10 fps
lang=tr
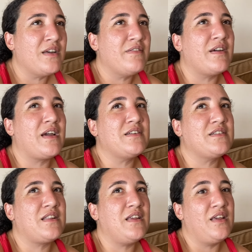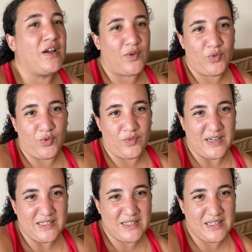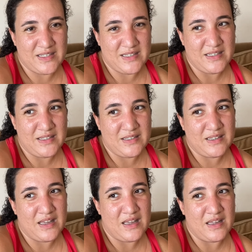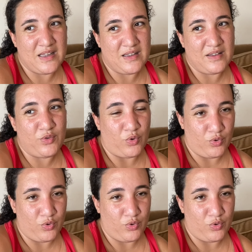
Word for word: Ve gerçekten yakında üniversitesinin e,